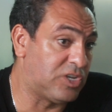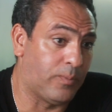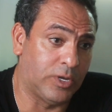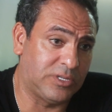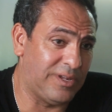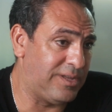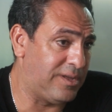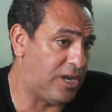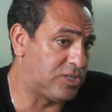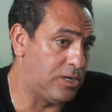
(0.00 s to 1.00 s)
اصابات
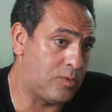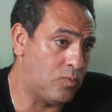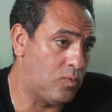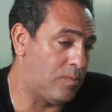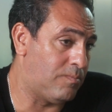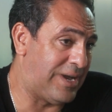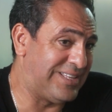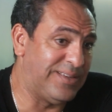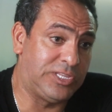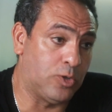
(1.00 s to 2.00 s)
اللي حصلت له
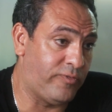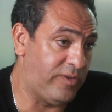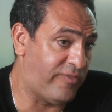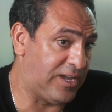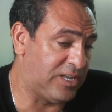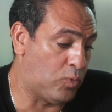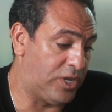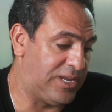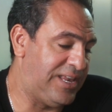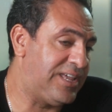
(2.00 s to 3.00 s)
عدم التوفيق في حاجات
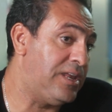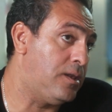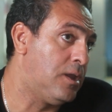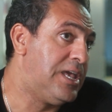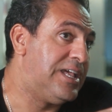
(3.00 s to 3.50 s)
معينه لكن